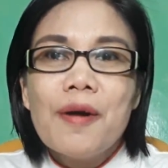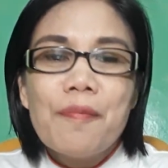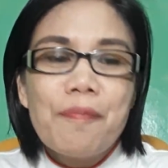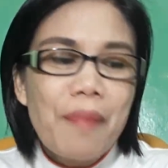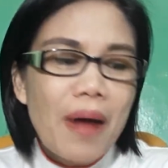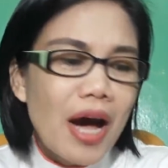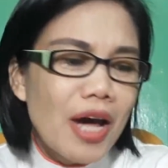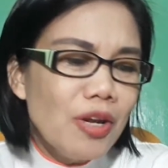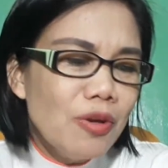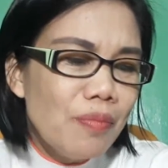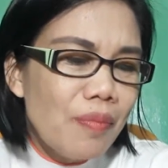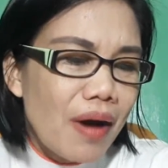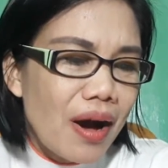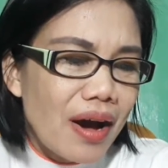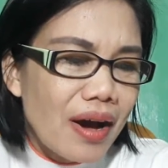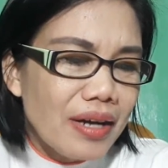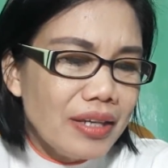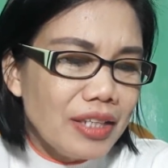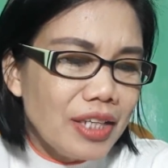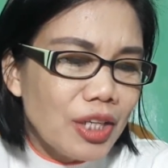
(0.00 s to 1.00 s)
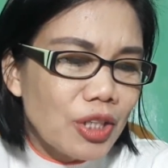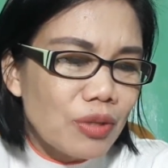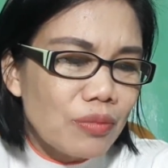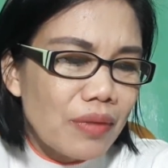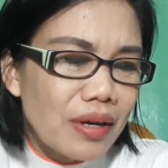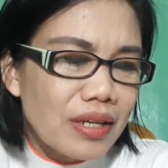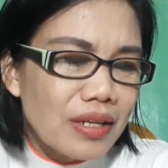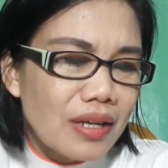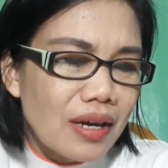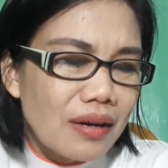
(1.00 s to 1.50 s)
paano ba hindi
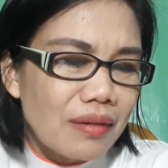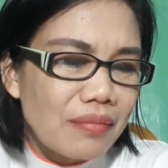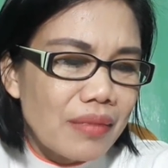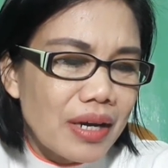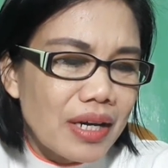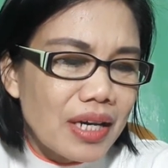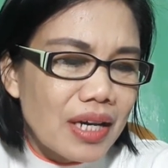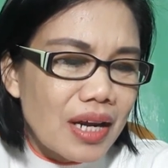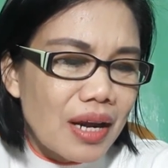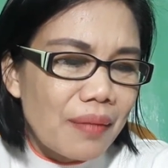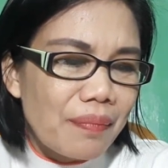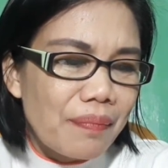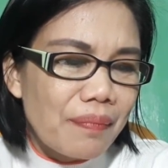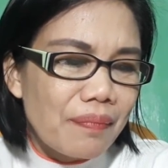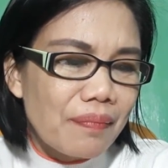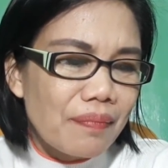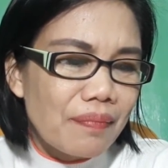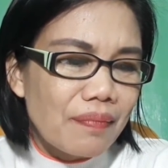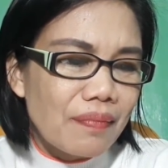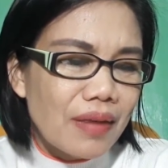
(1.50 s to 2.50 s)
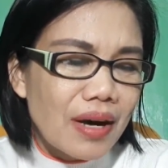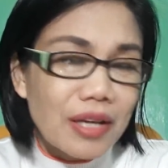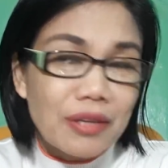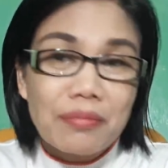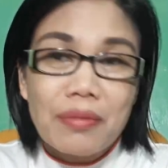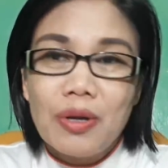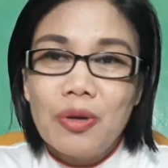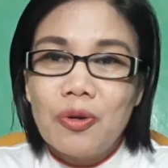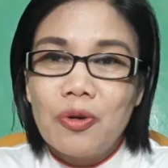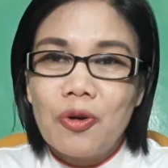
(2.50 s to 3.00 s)
tumandang mahirap at
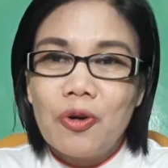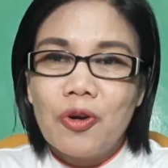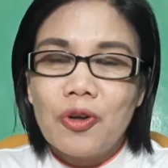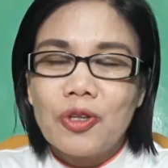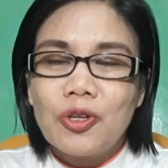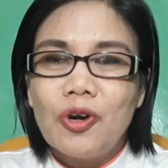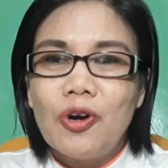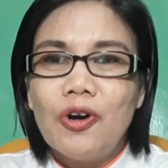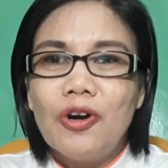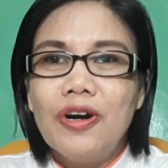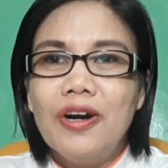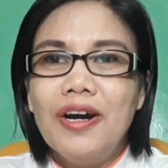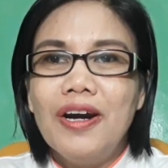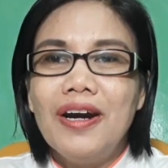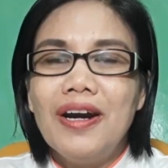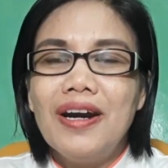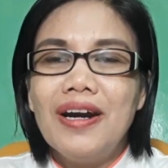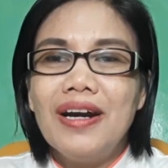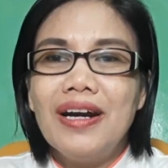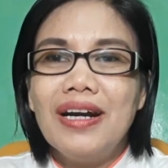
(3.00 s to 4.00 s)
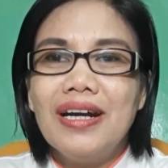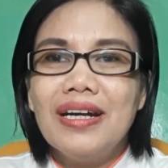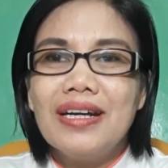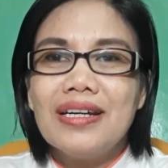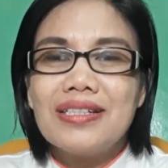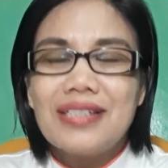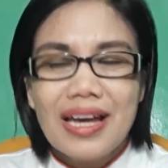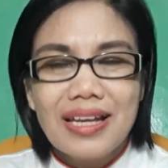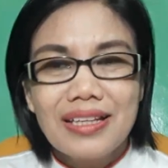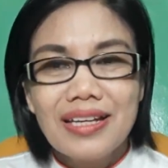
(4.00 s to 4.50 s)
malungkot? Or,
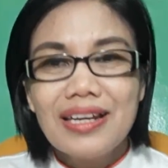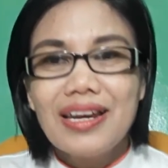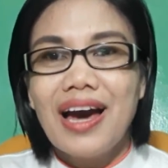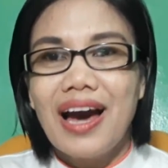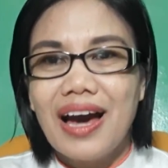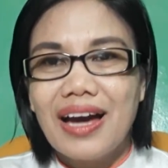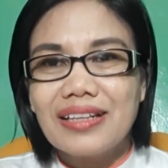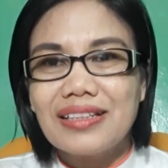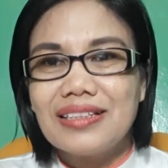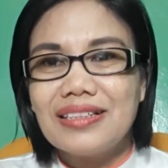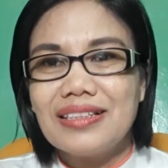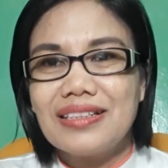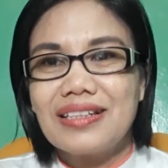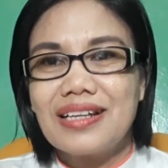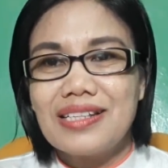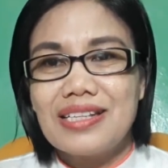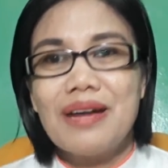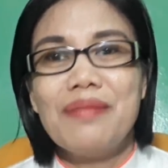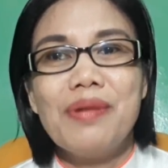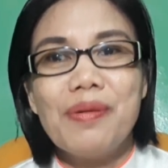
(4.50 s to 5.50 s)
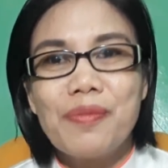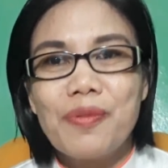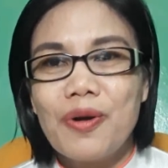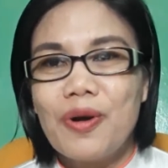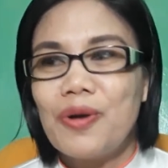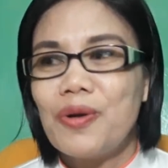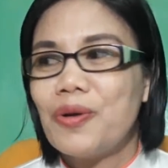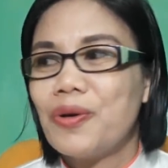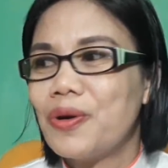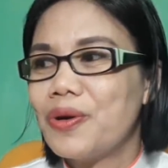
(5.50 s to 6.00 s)
sa ating lahat, kasama po
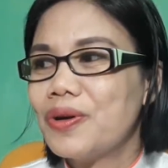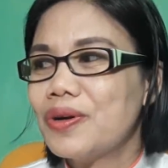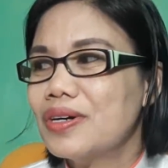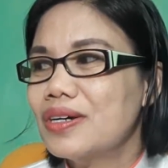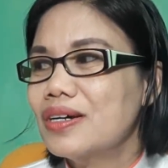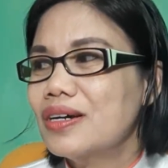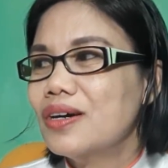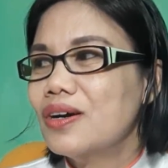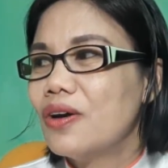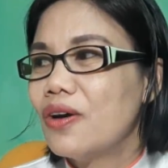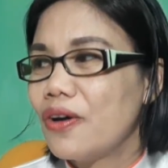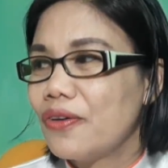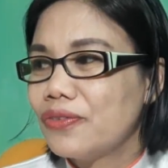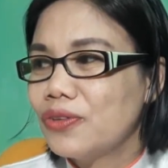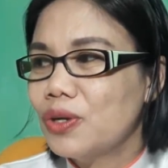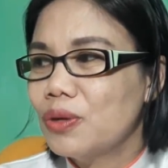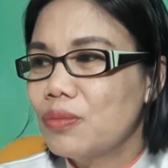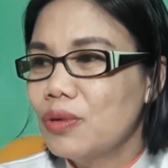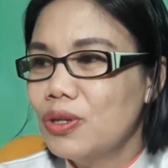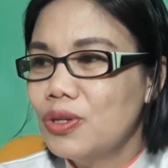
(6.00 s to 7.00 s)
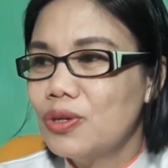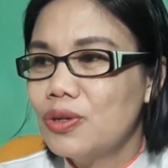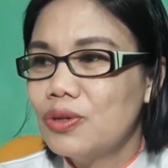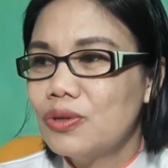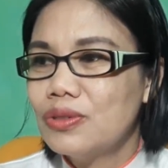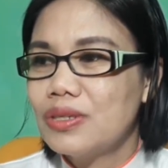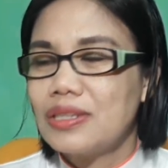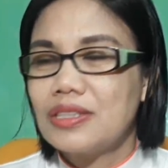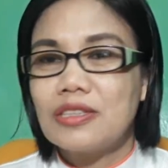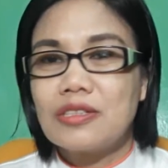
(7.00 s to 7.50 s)
ako,
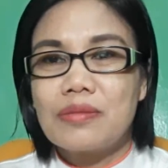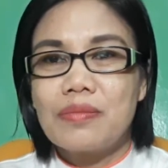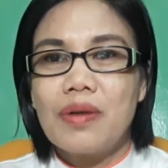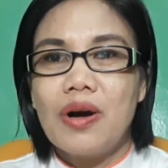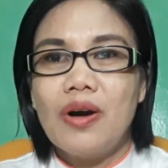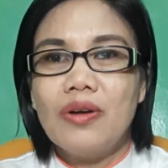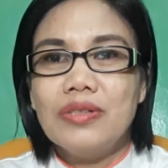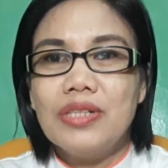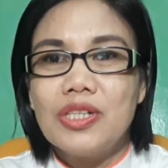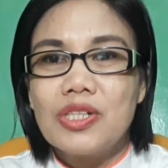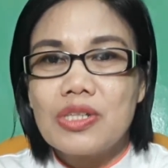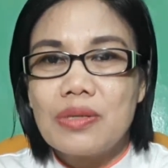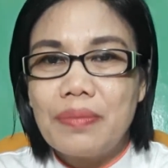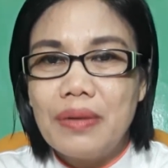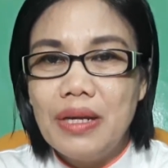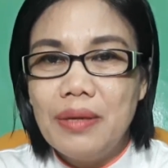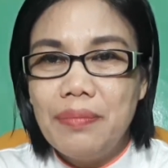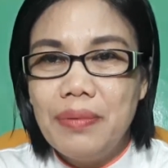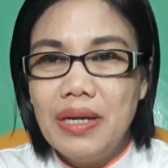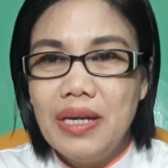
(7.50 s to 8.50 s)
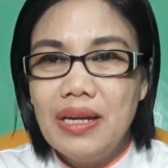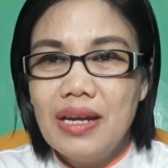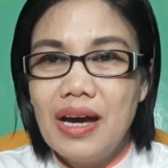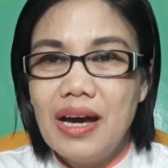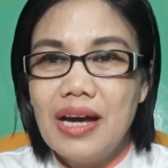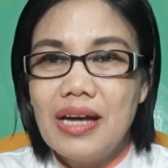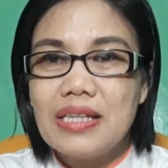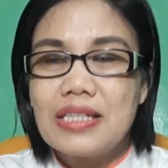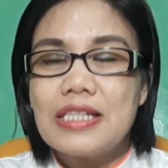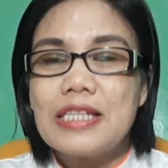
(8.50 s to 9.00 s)
OFW, nagtatrabaho dito sa
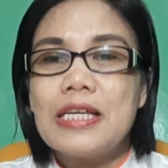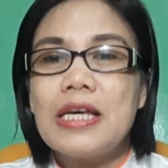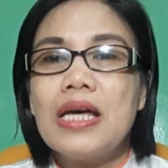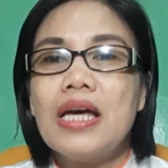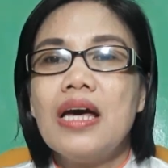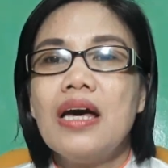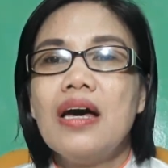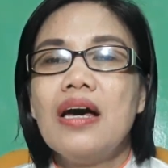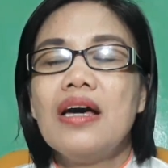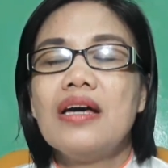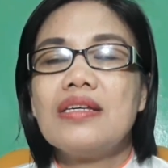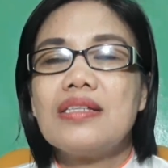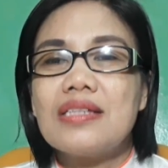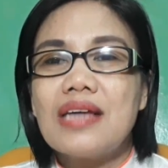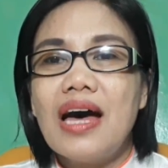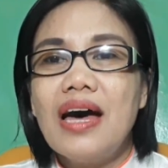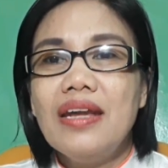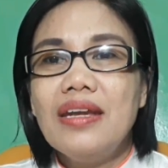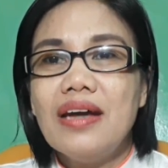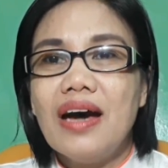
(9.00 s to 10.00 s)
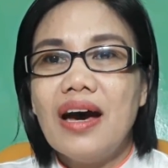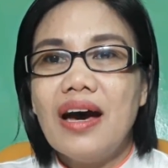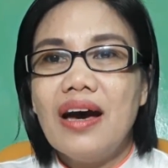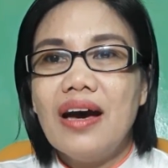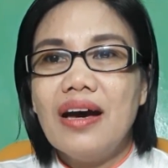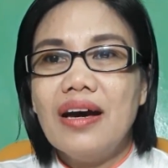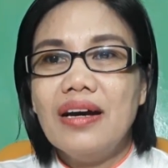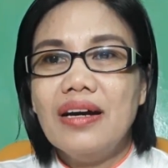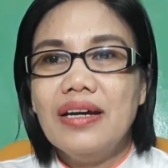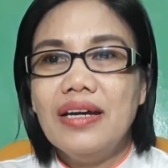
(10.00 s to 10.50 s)
Pilipinas.
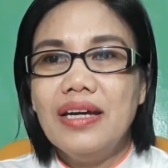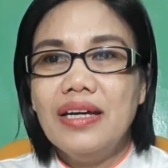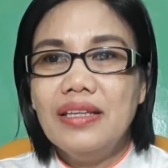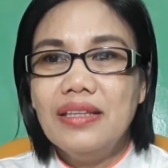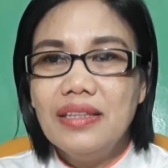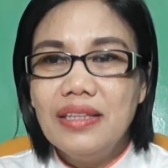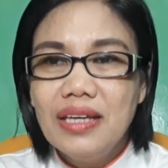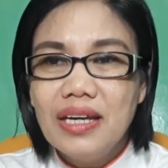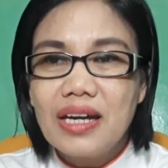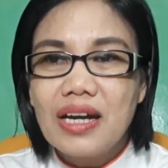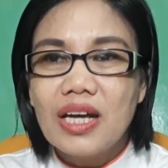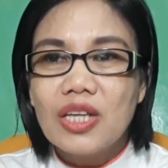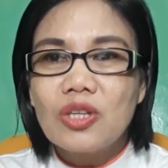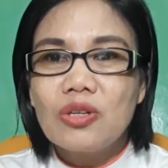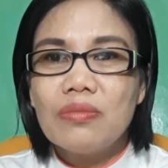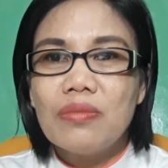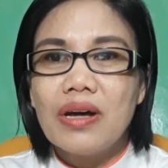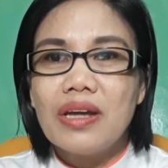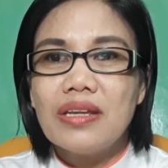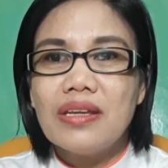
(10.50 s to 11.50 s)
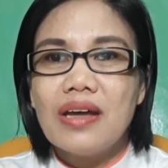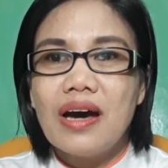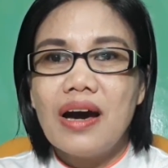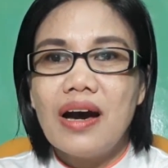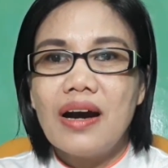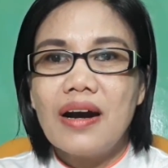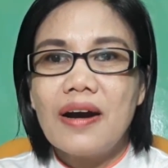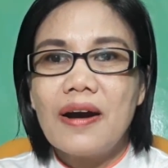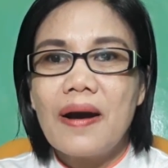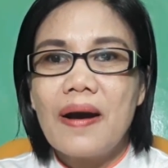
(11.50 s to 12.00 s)
Sana hindi ka
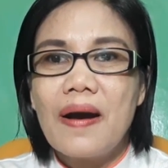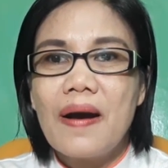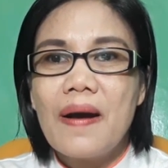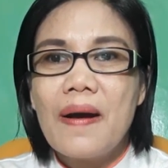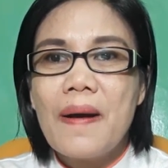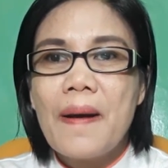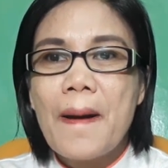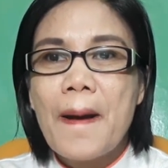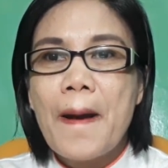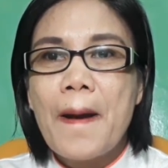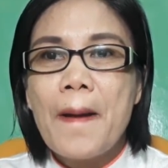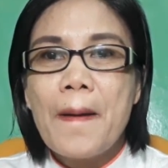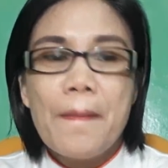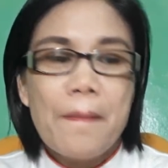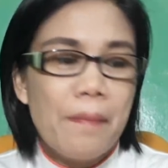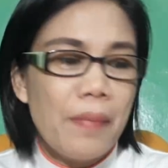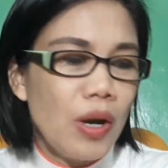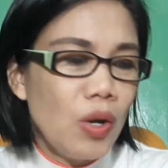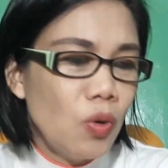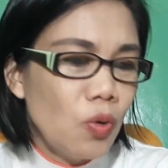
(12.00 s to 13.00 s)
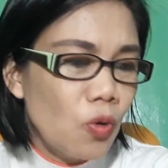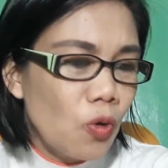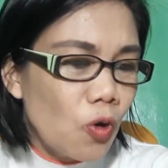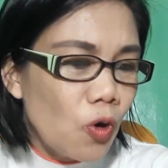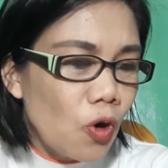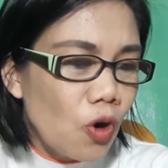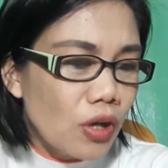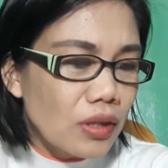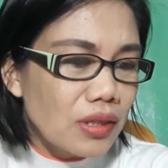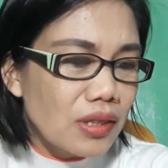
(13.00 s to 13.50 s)
tumandang
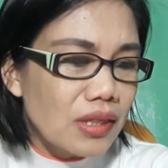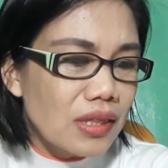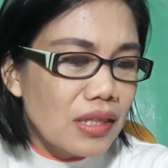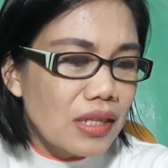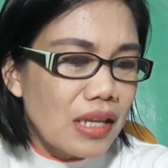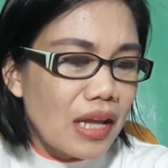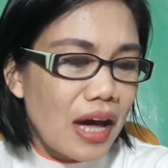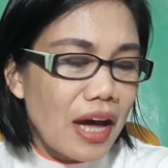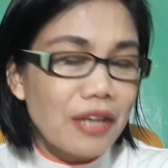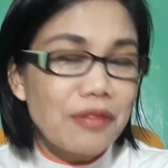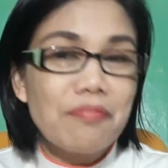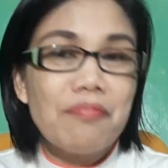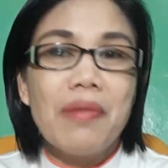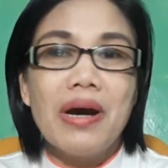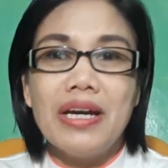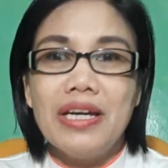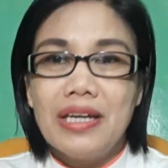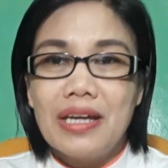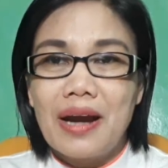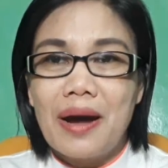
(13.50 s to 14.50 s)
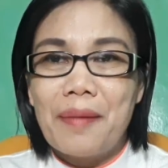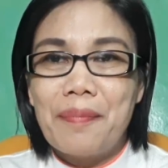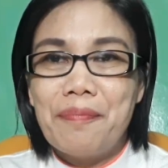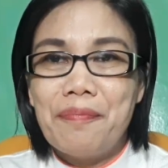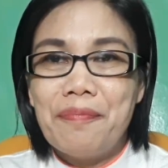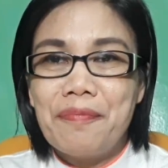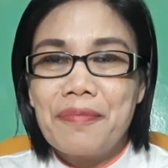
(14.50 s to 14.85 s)
malungkot at mahirap.